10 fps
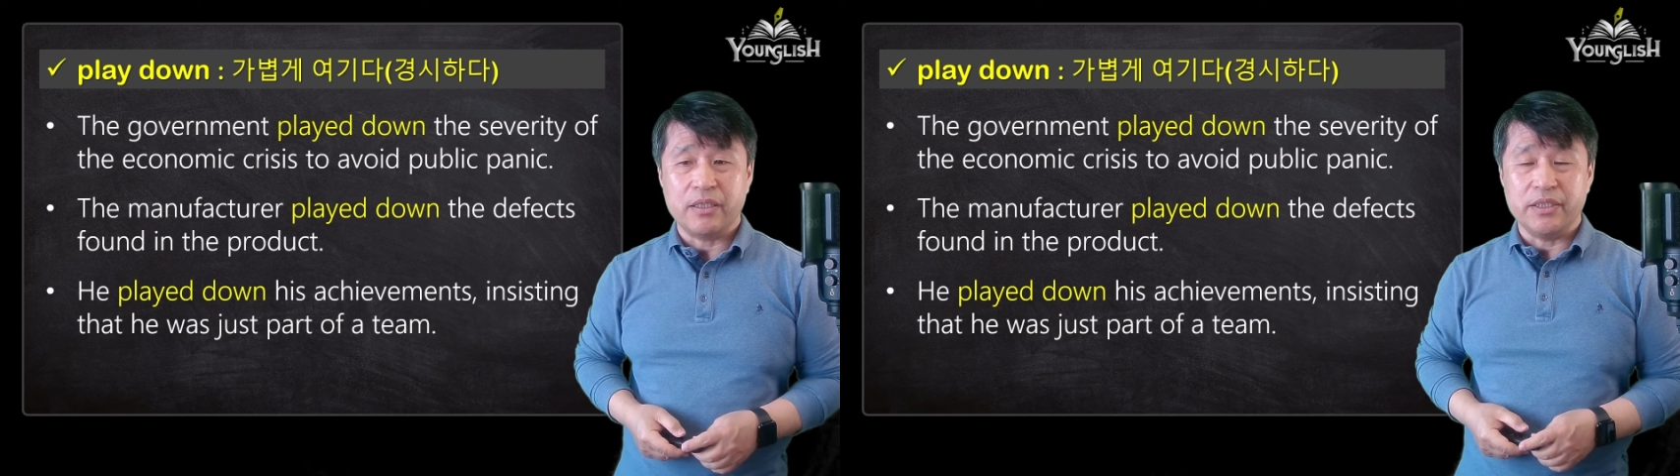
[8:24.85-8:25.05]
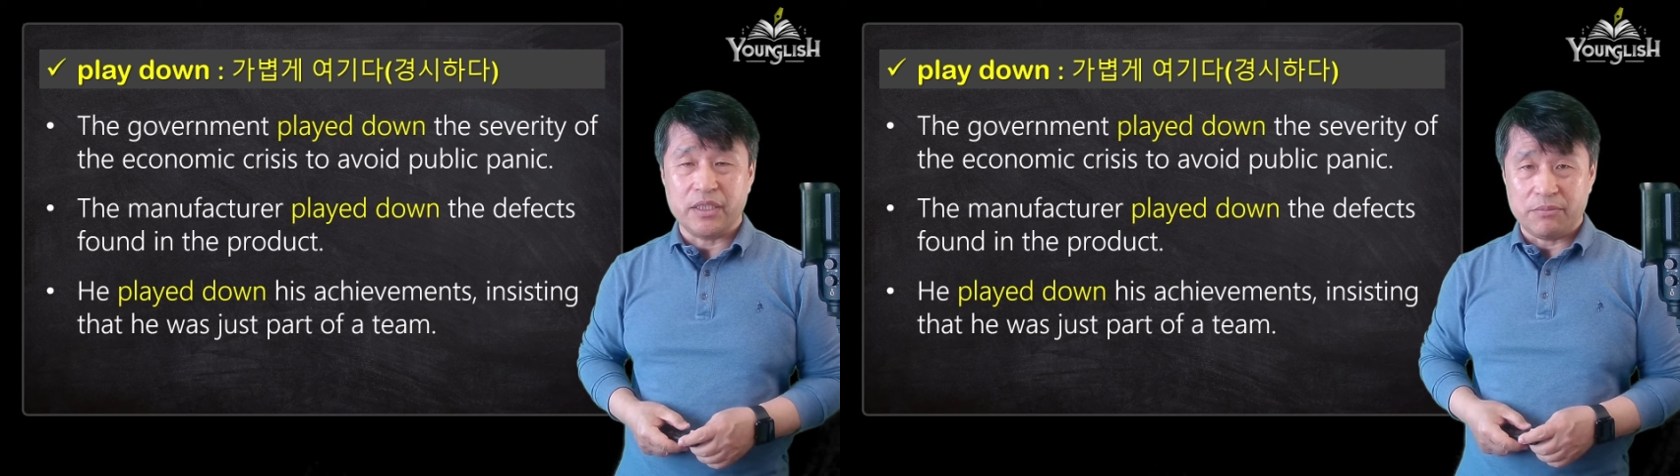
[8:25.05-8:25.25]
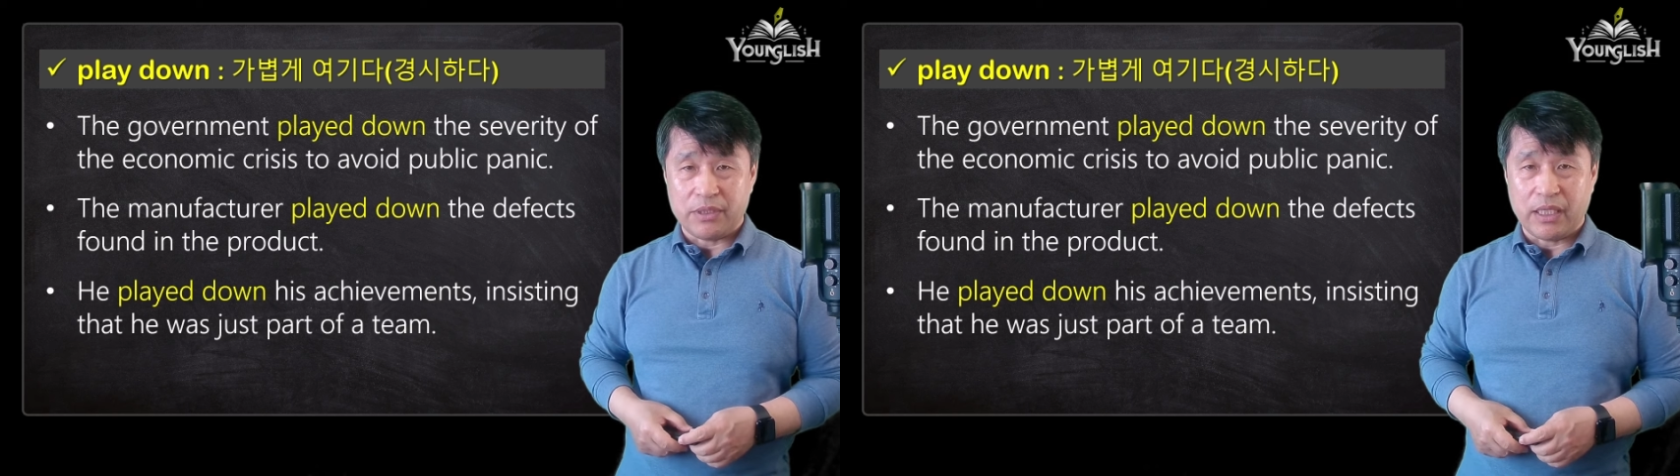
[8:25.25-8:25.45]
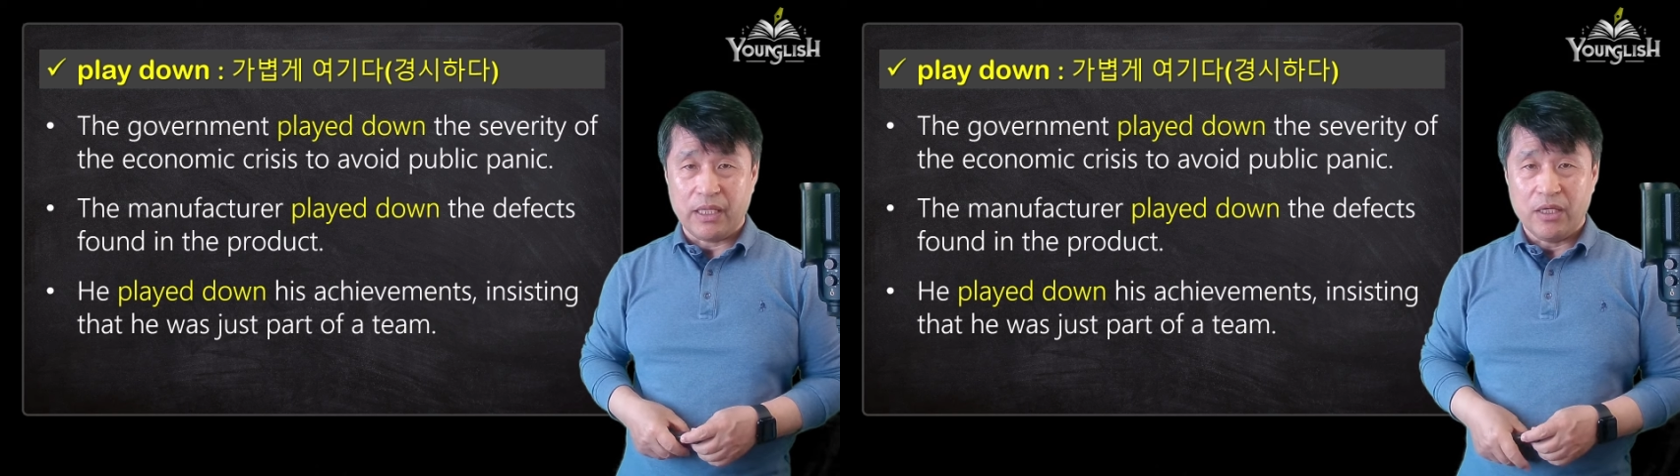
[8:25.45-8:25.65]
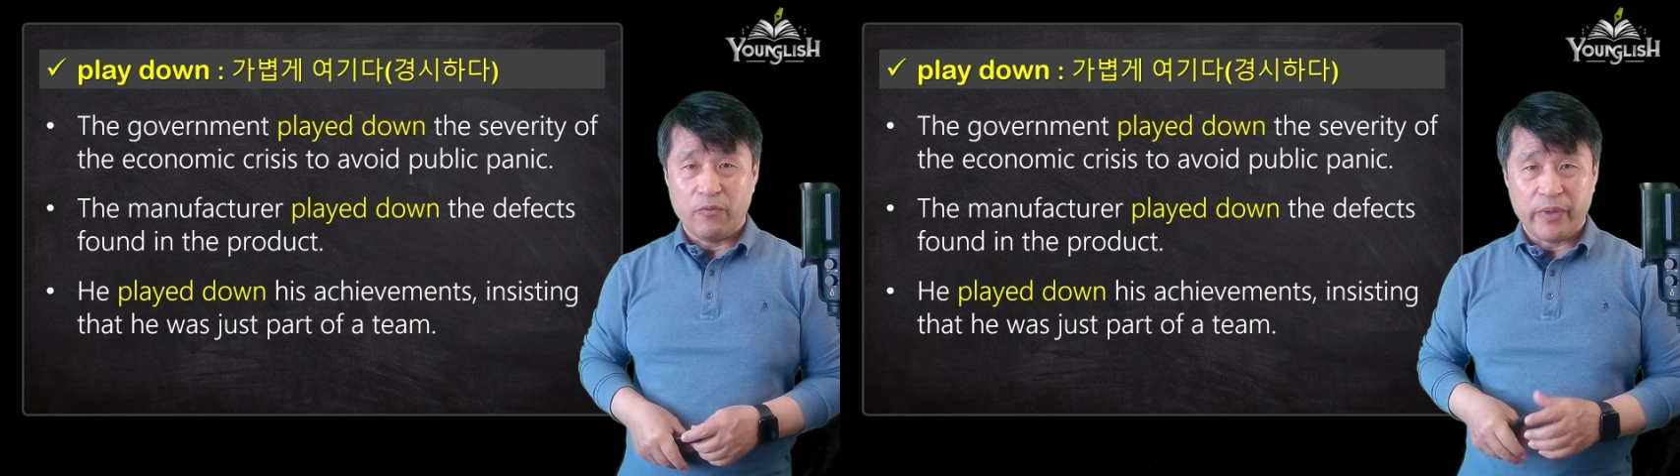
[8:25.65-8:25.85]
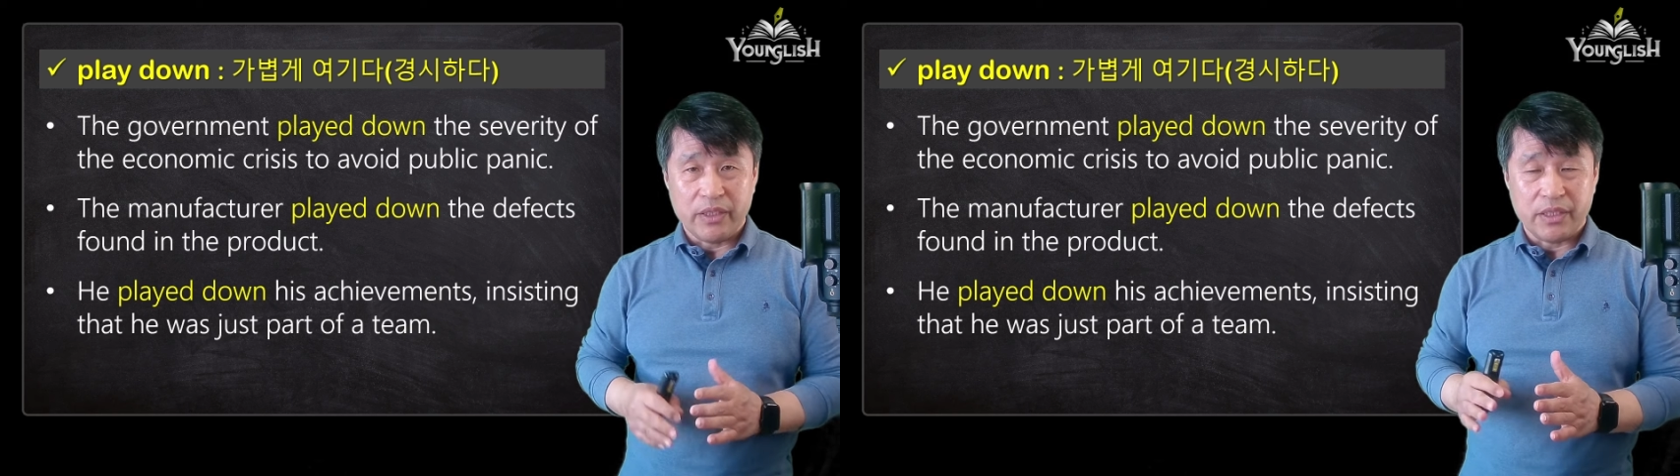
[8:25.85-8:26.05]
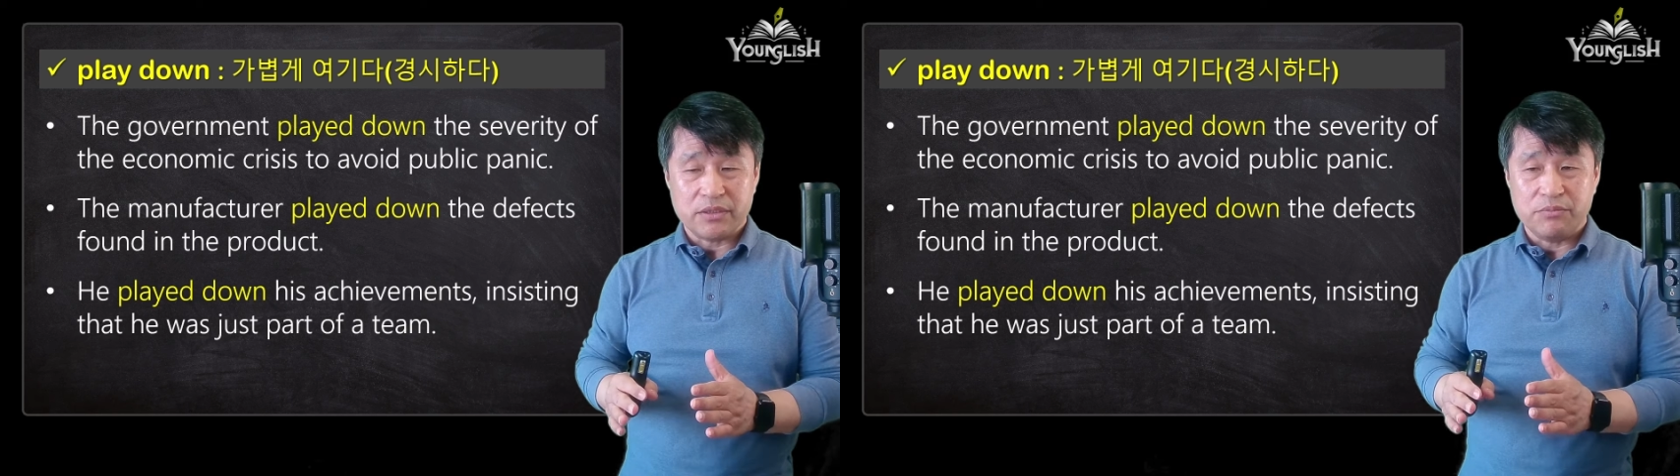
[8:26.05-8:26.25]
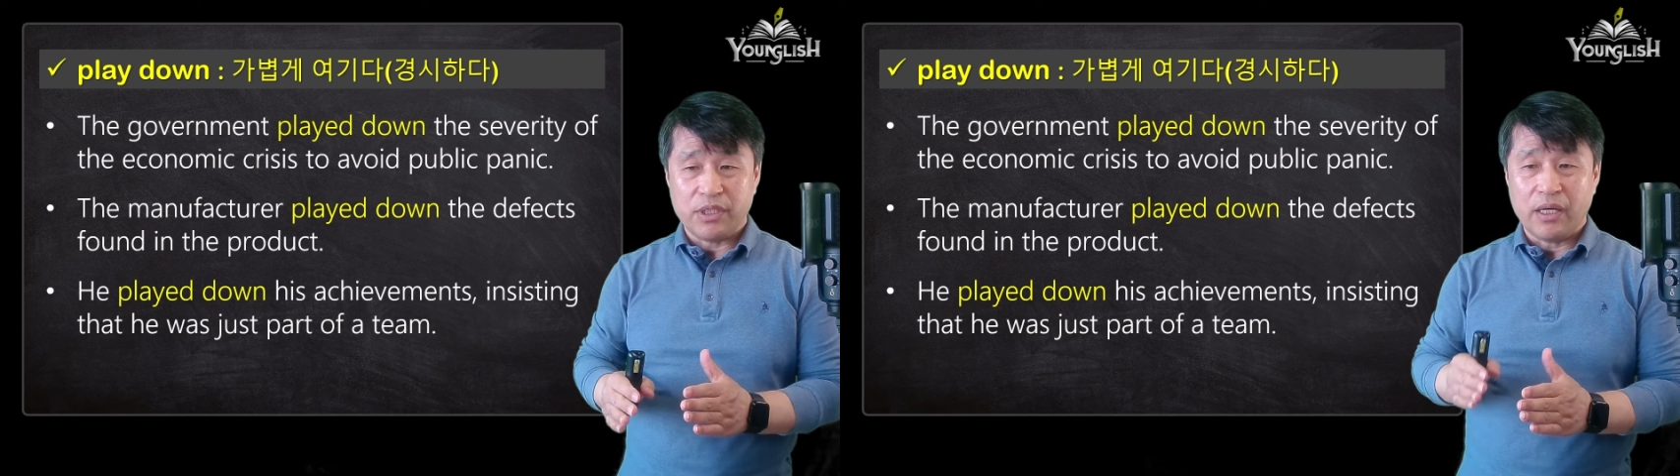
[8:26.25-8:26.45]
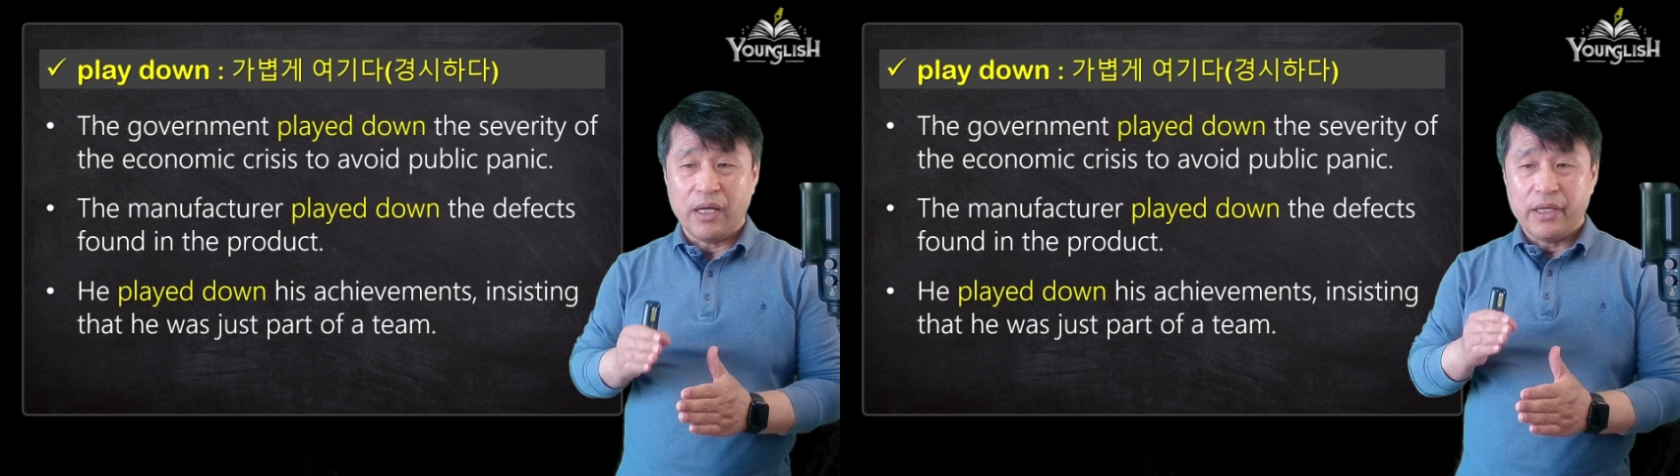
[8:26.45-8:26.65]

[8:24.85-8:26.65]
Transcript: 그런 얘기입니다. 왜 그렇습니까?